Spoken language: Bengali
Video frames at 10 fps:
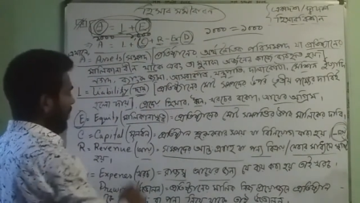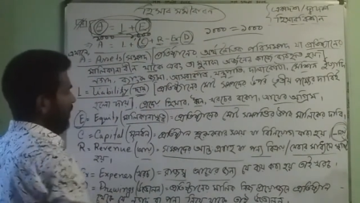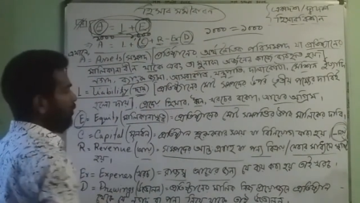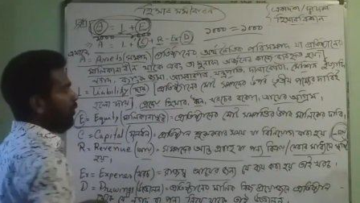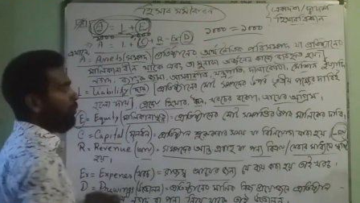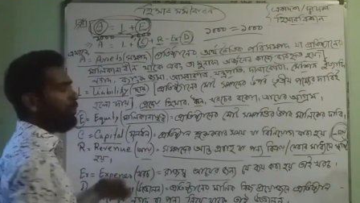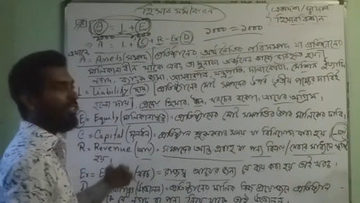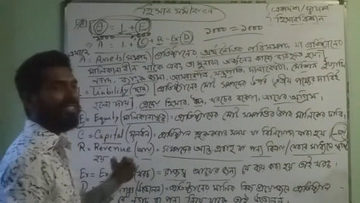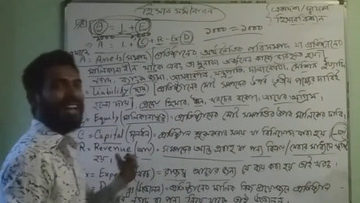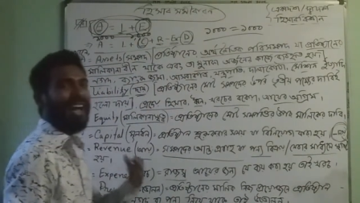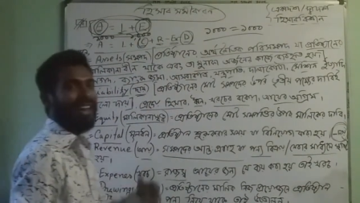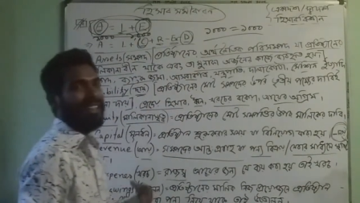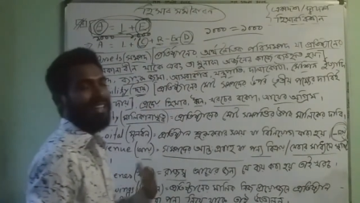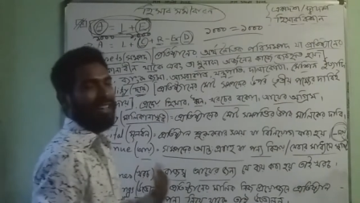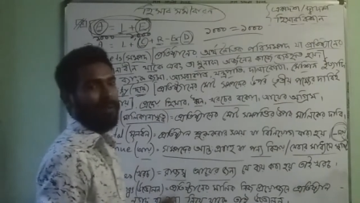উপাদানগুলো প্রত্যেকটা
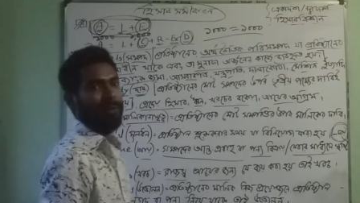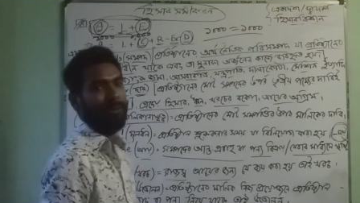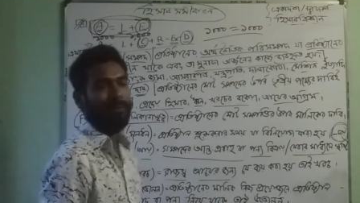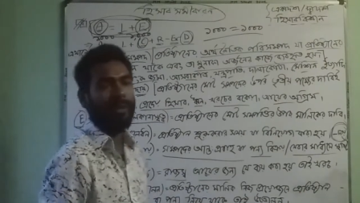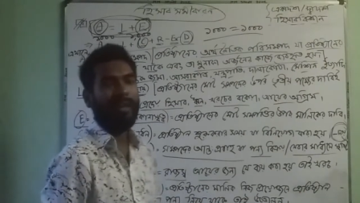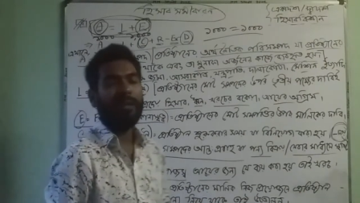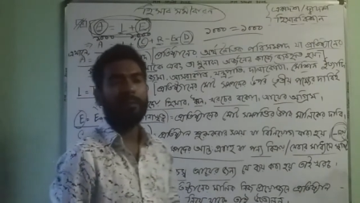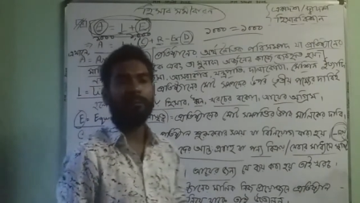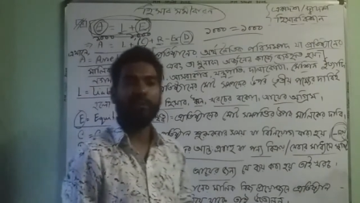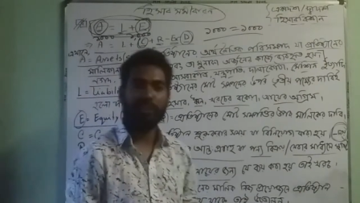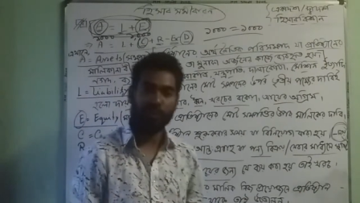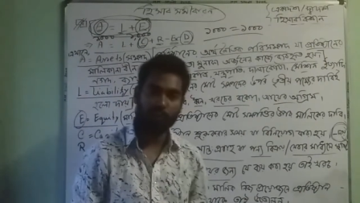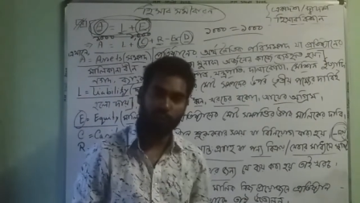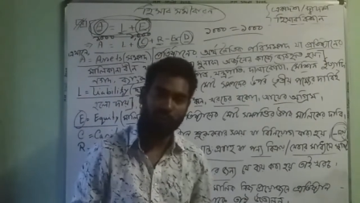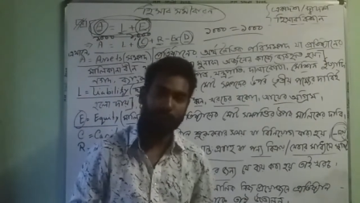আলাদা আলাদাভাবে আমরা
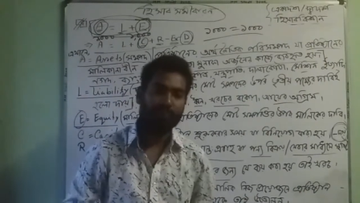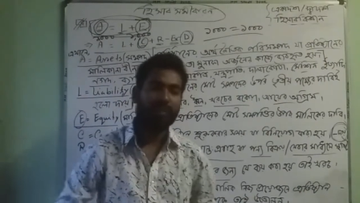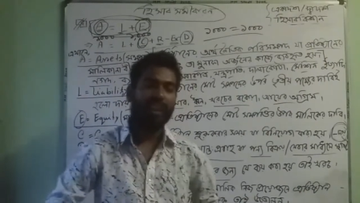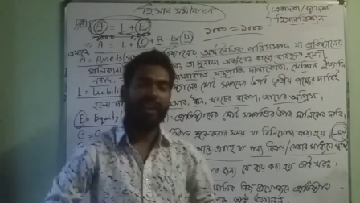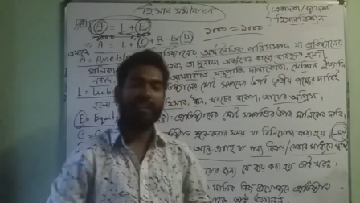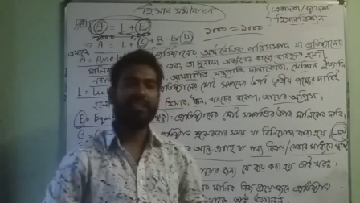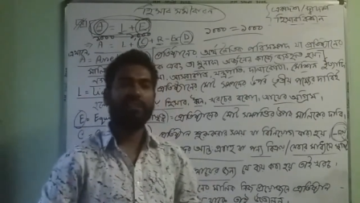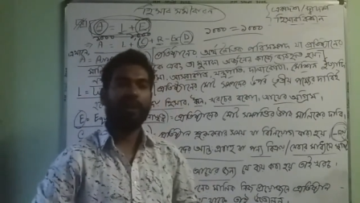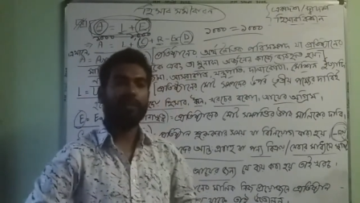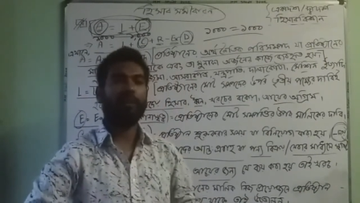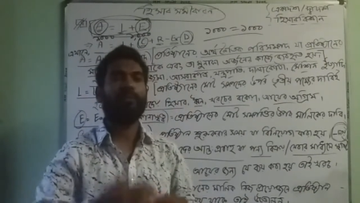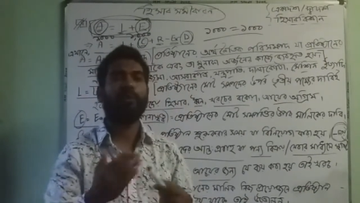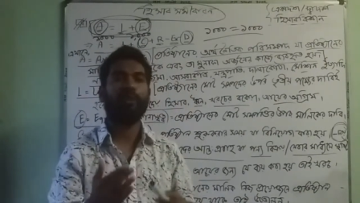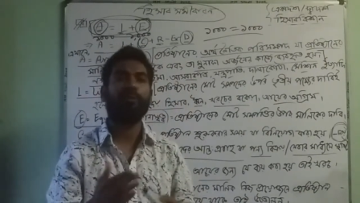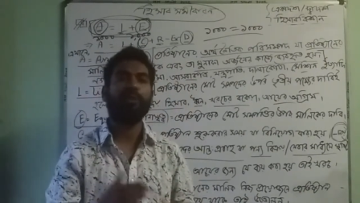বিশ্লেষণ করলাম এটা ছিল আমাদের
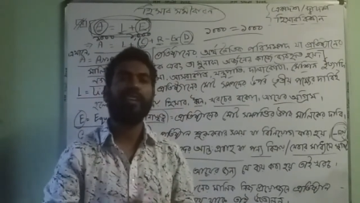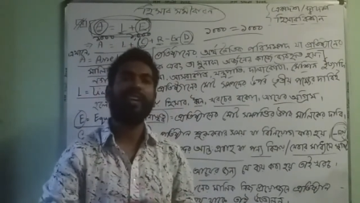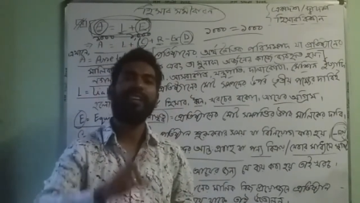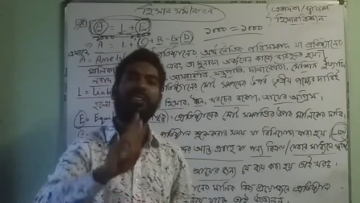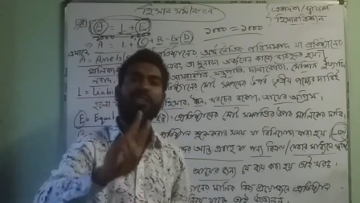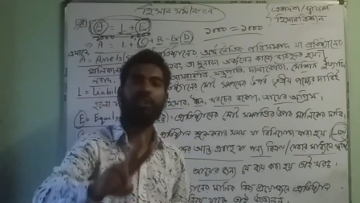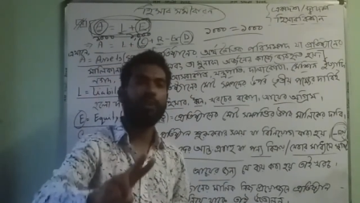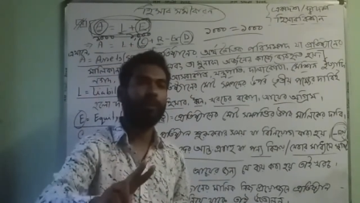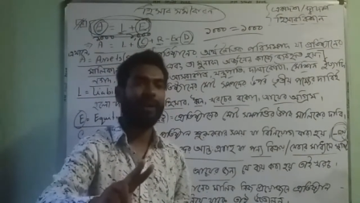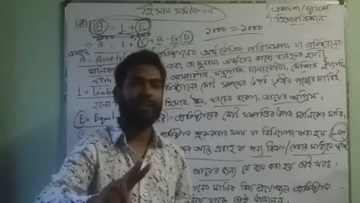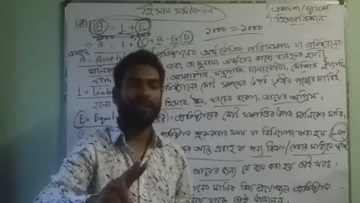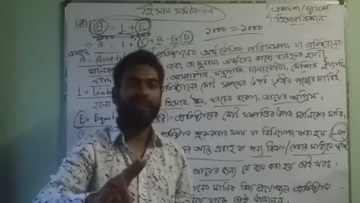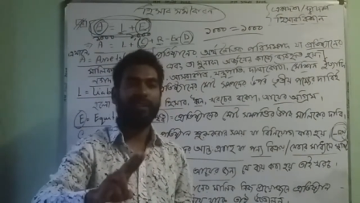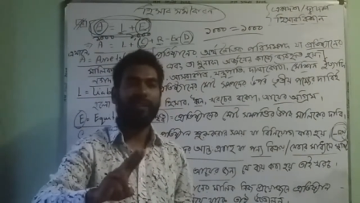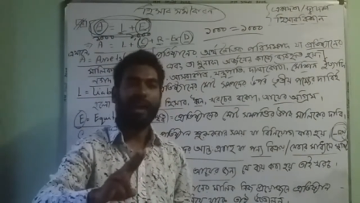প্রথম অধ্যায়ের তৃতীয় পার্ট
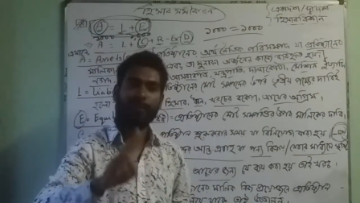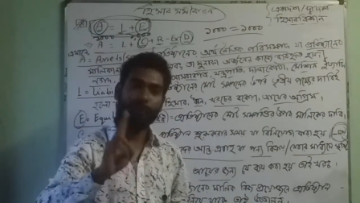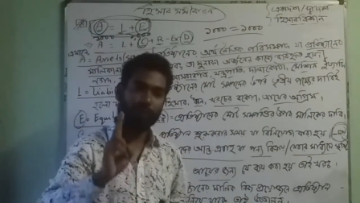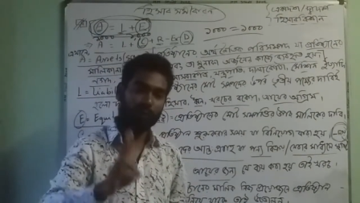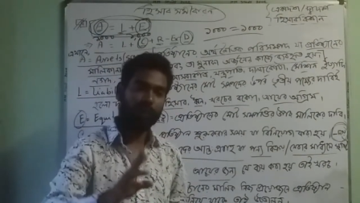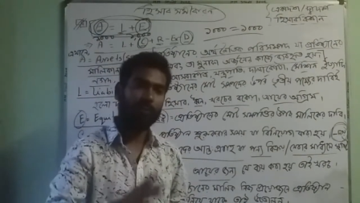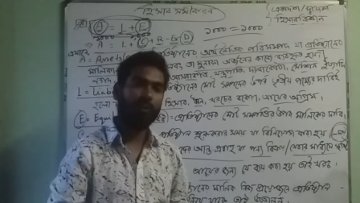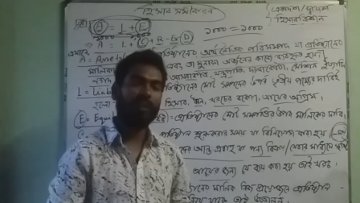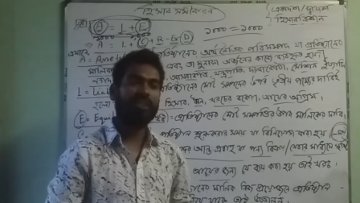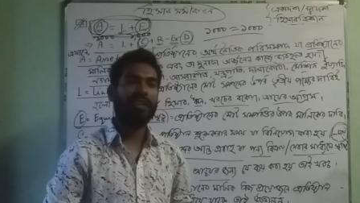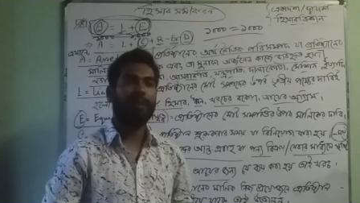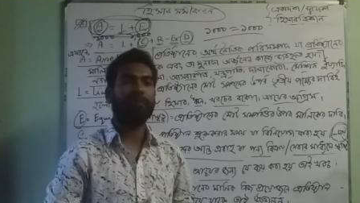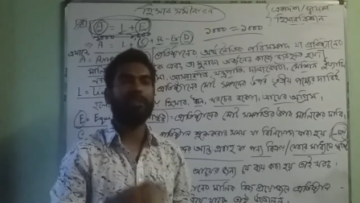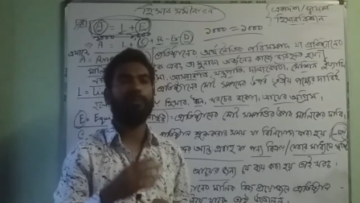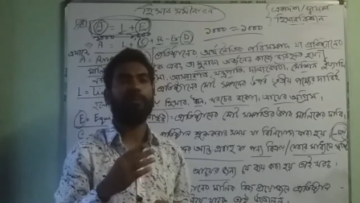আমি প্রথমে বলেছিলাম
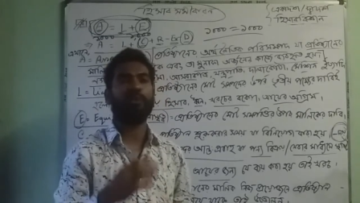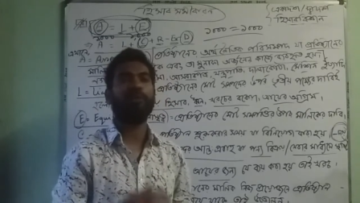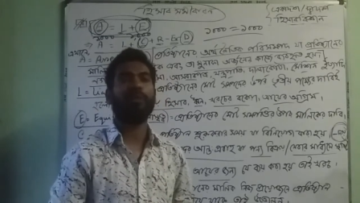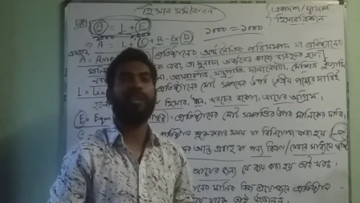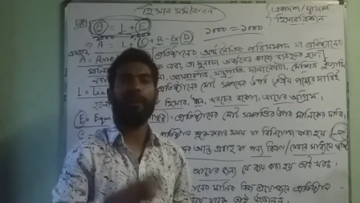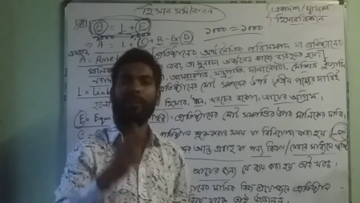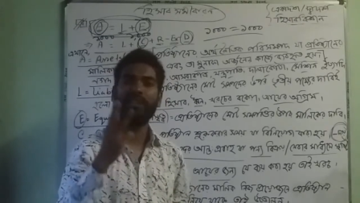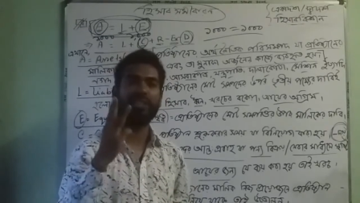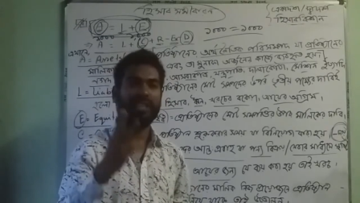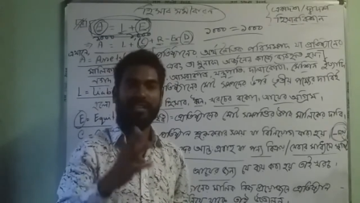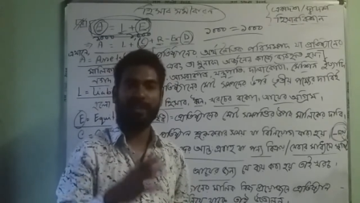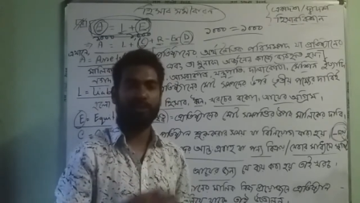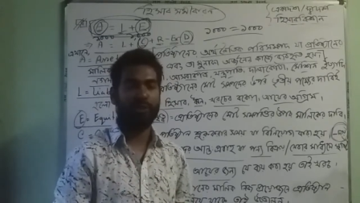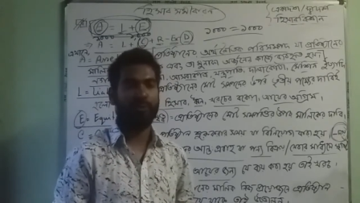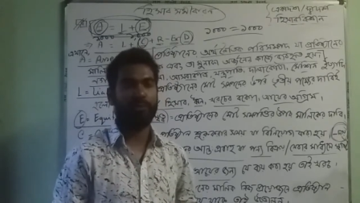যে প্রথম অধ্যায় আমাদের চারটা
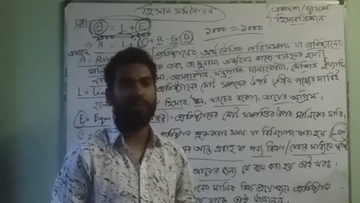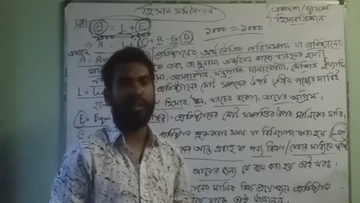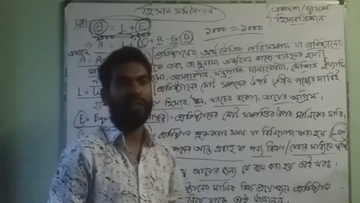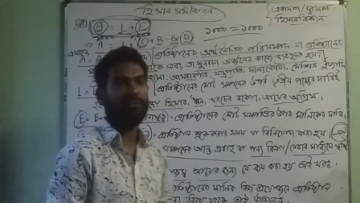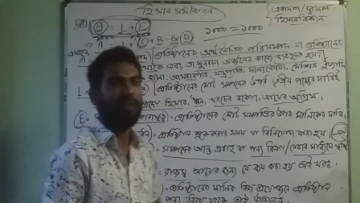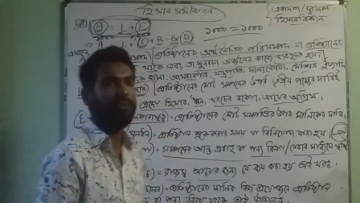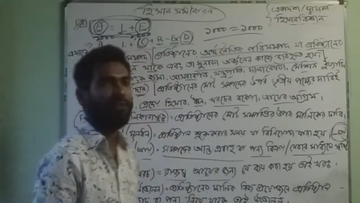বিষয়বস্তু নিয়ে আলোচনা